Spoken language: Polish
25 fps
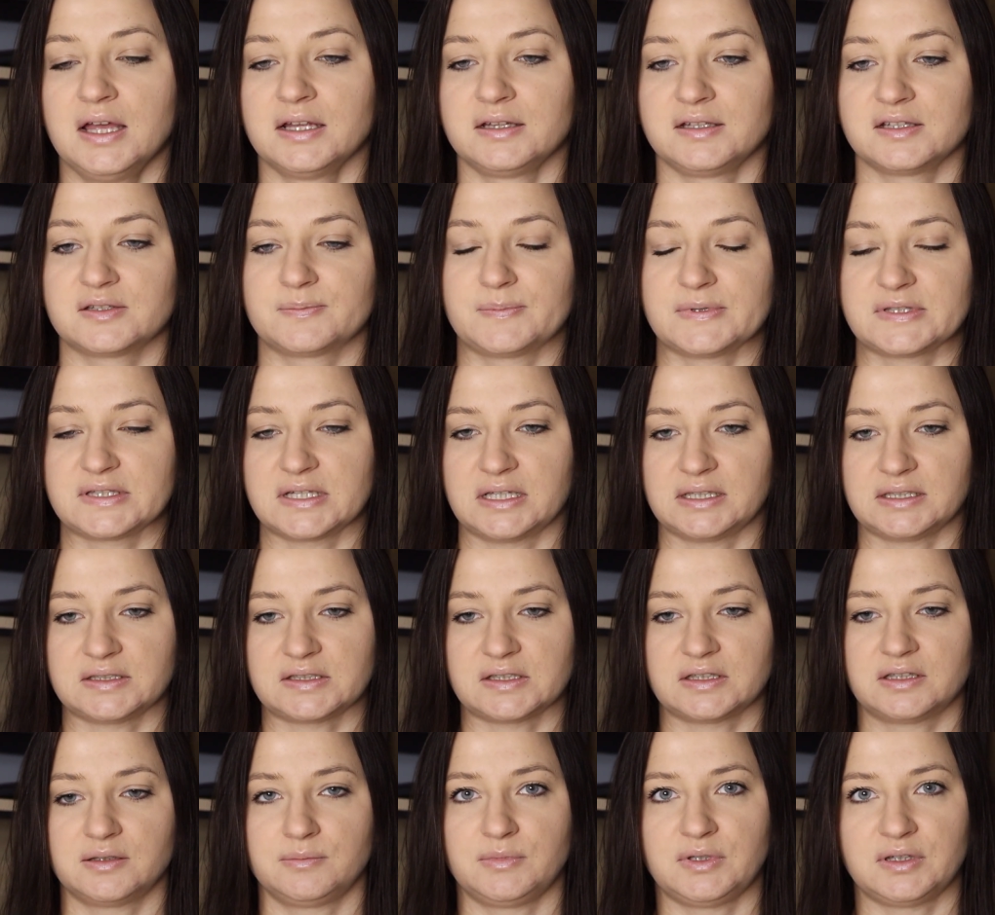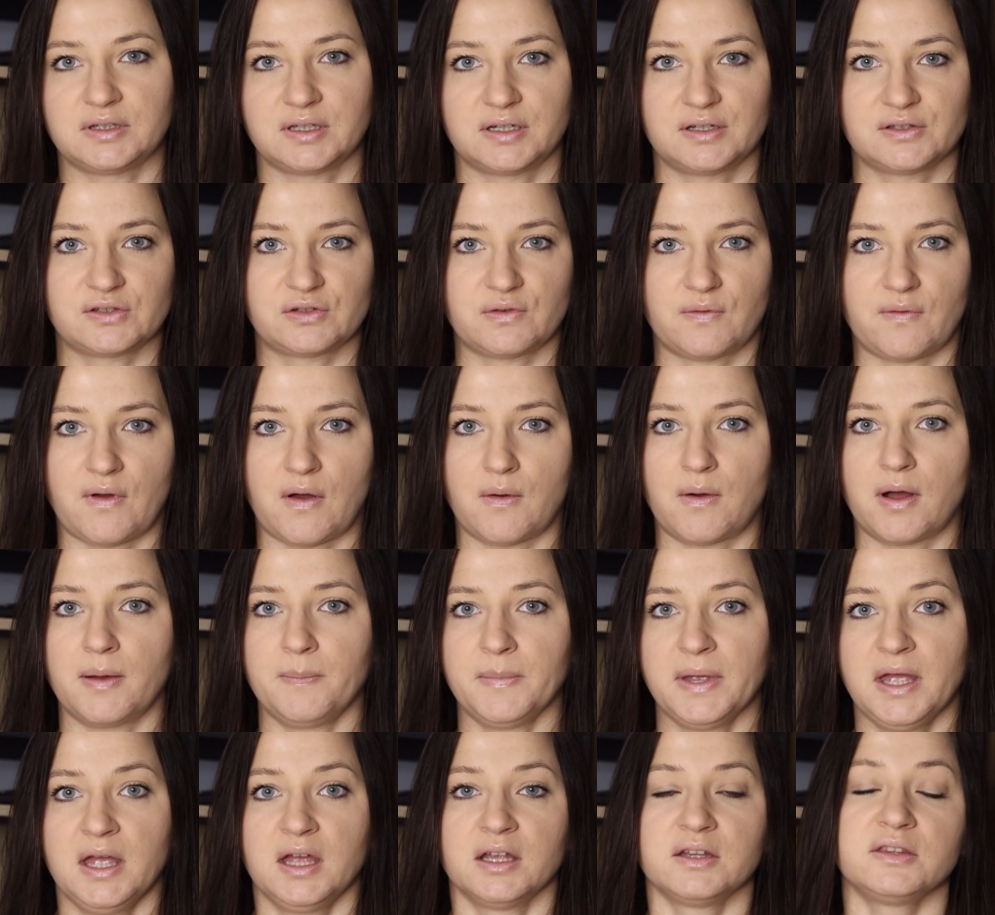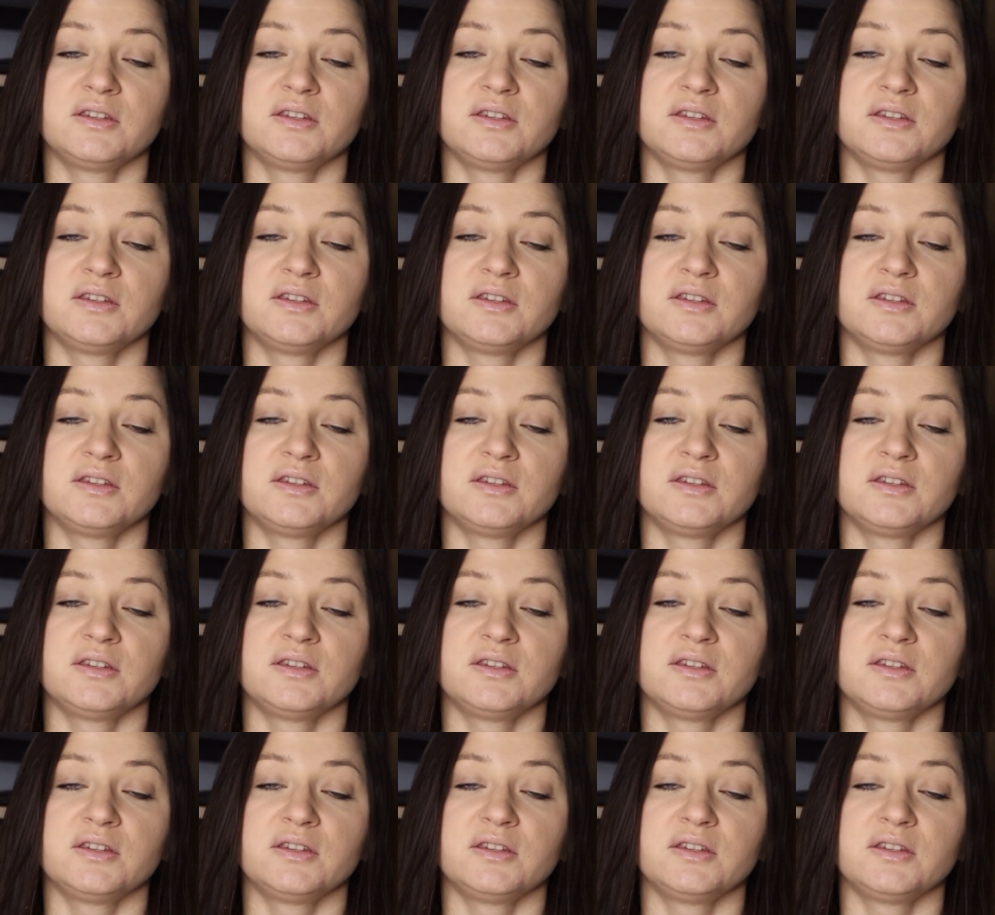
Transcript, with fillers: Niespecjalnie się tym interesowałam.